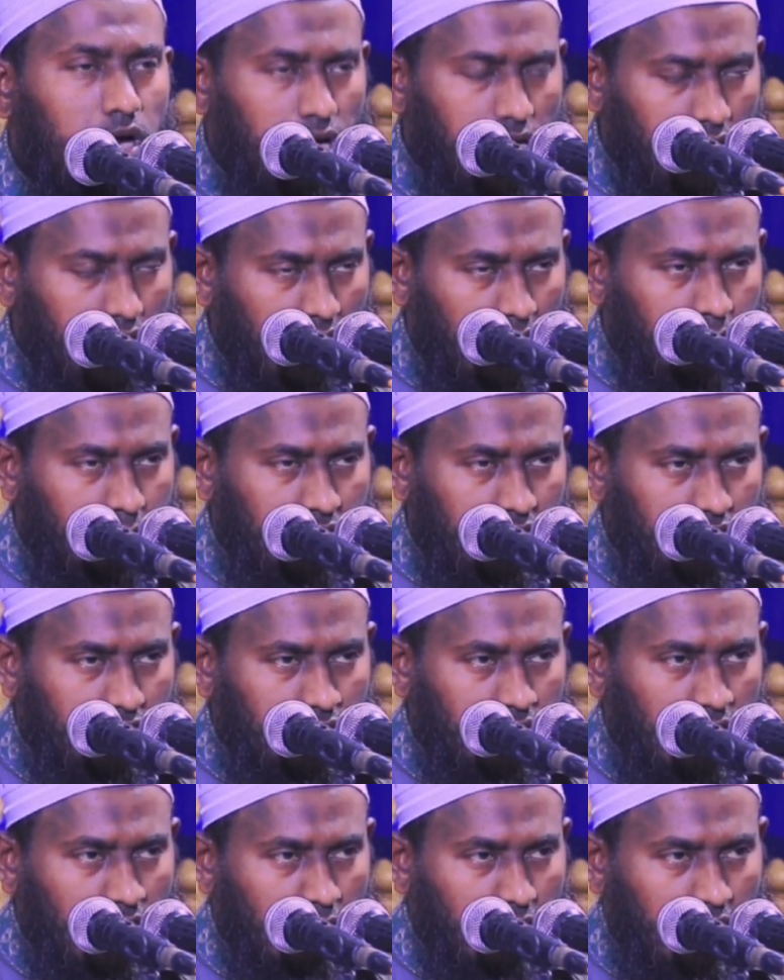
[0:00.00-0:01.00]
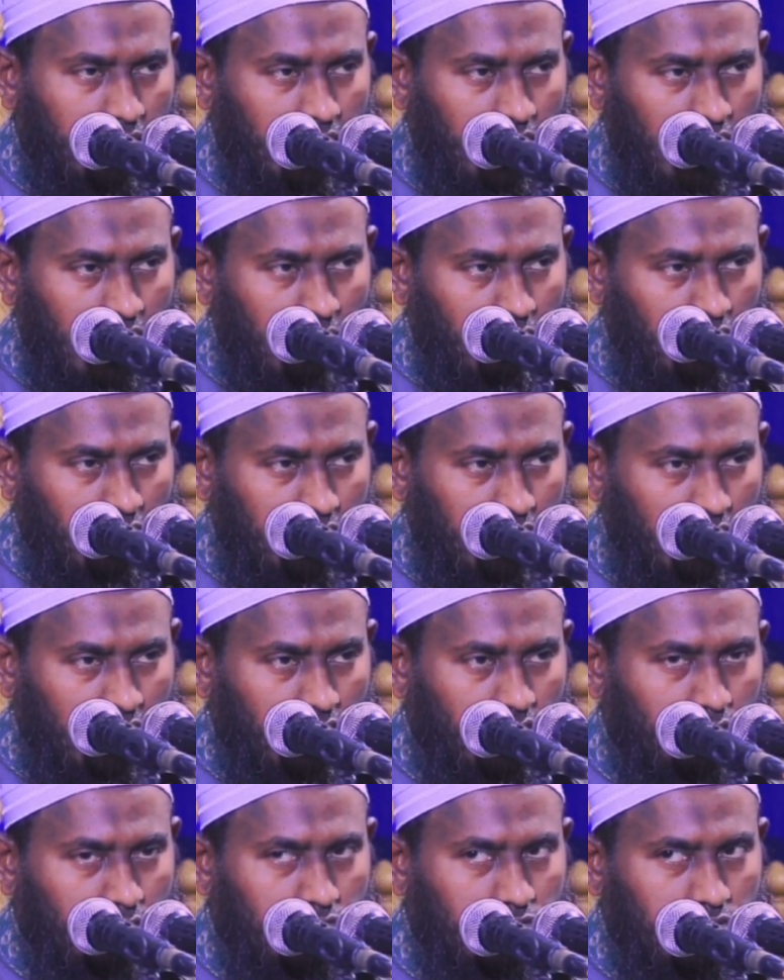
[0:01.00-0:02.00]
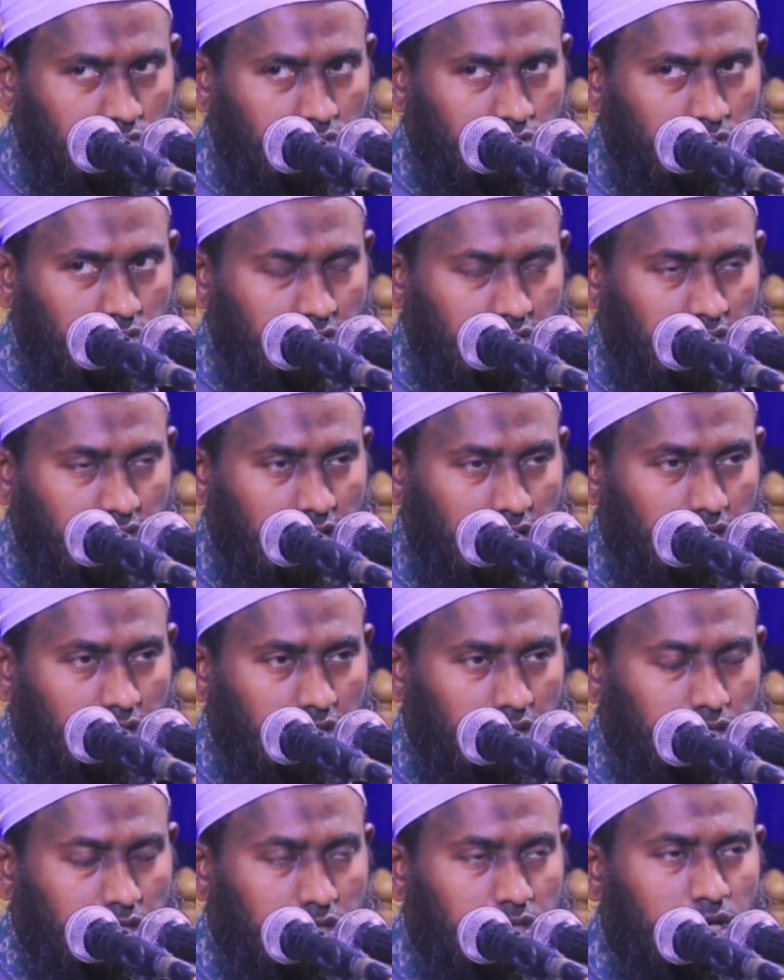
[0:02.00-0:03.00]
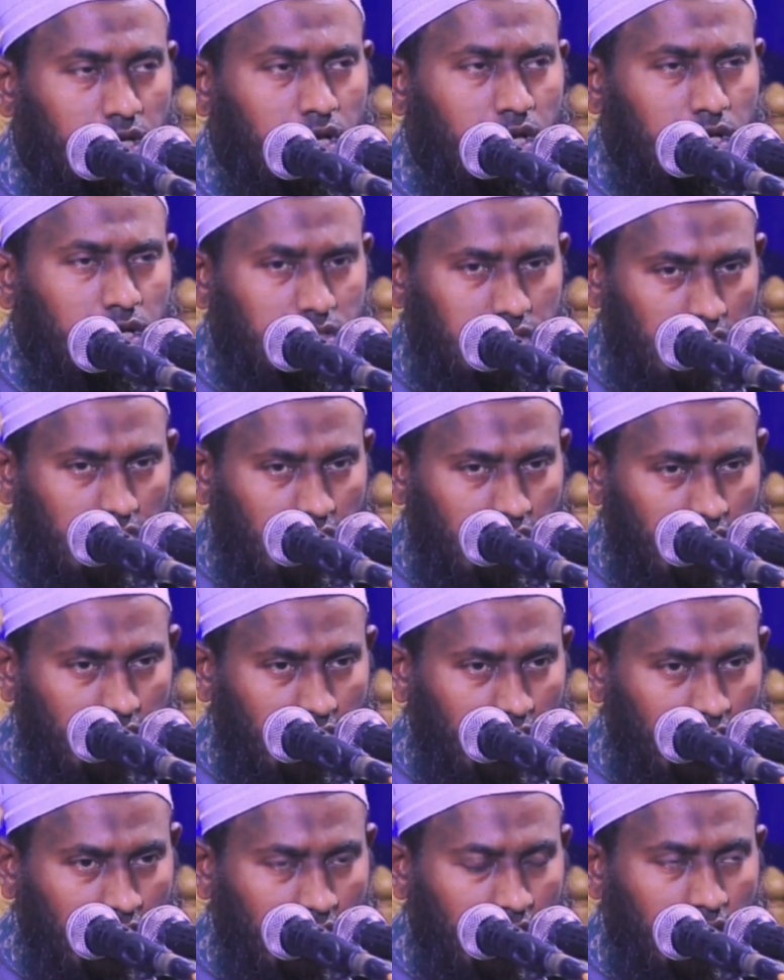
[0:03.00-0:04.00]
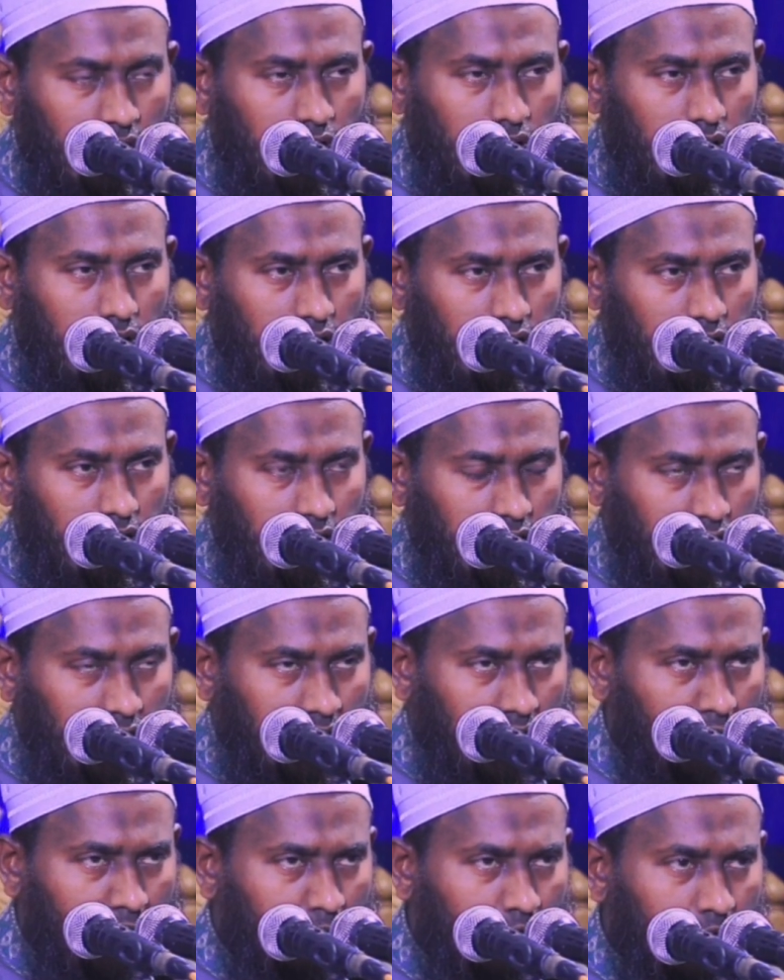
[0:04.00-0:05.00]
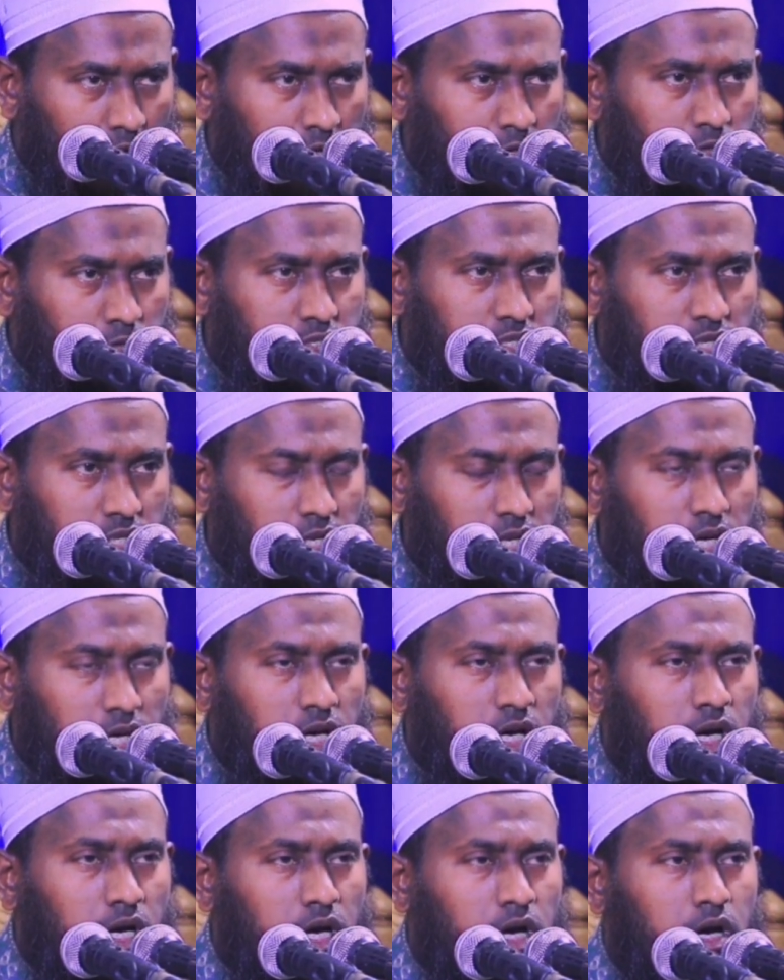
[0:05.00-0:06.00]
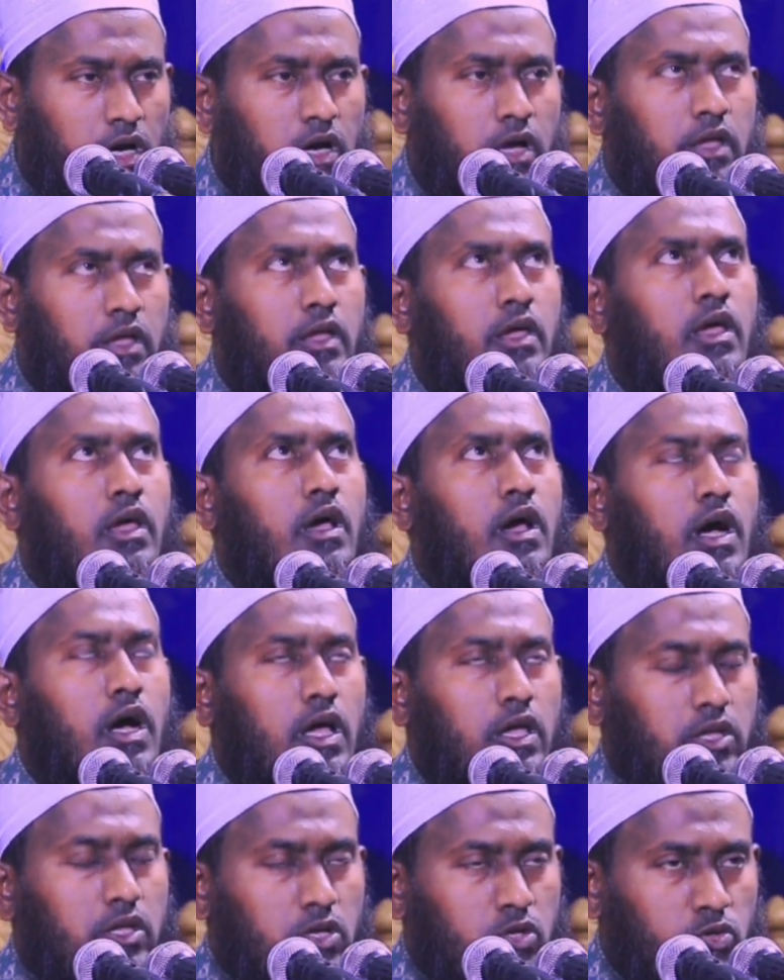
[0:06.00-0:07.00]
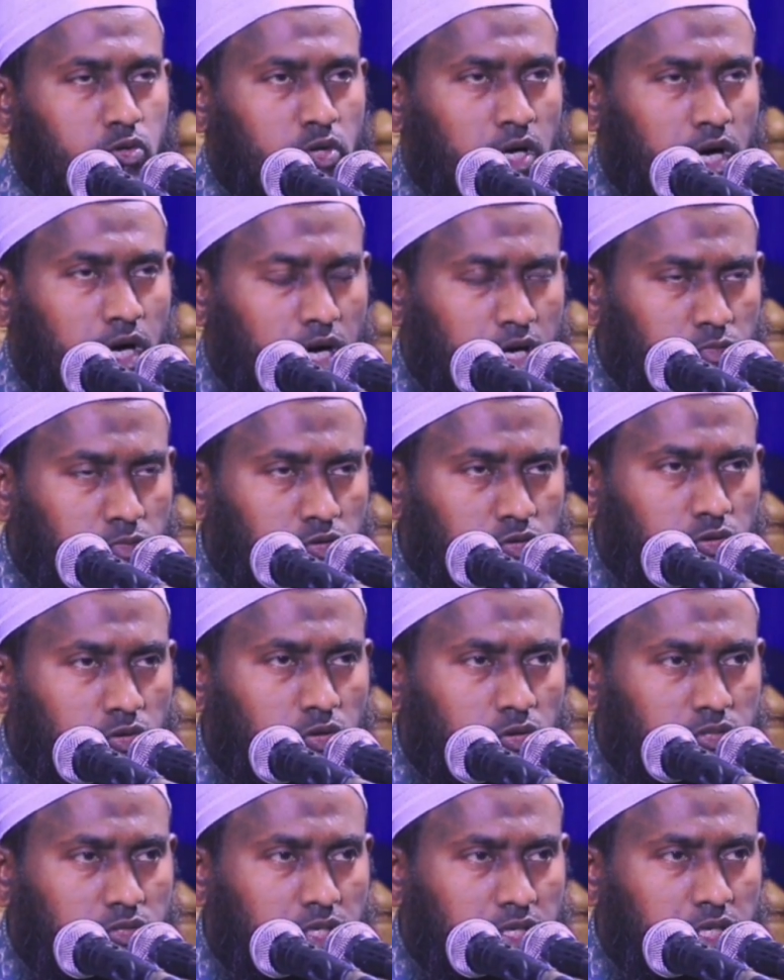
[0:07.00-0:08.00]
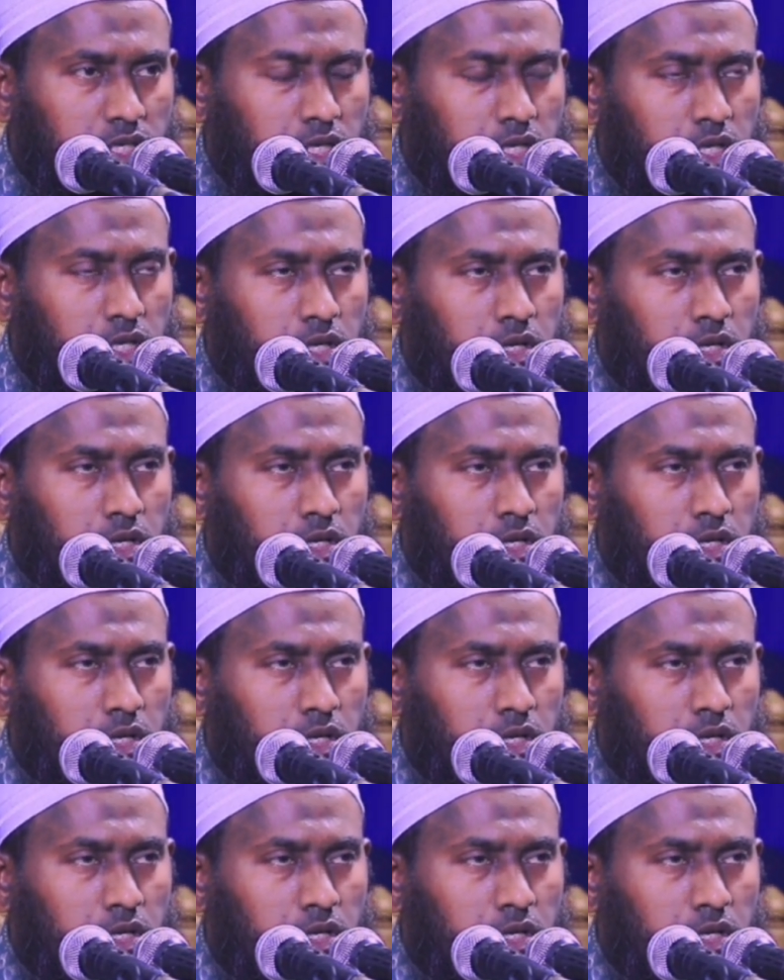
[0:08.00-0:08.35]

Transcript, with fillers: আর আপনি যদি আমার এই আমলটা কবুল করে থাকেন তাহলে আয় আল্লাহ আমলের উশিলায় এই গুহার মুখ থেকে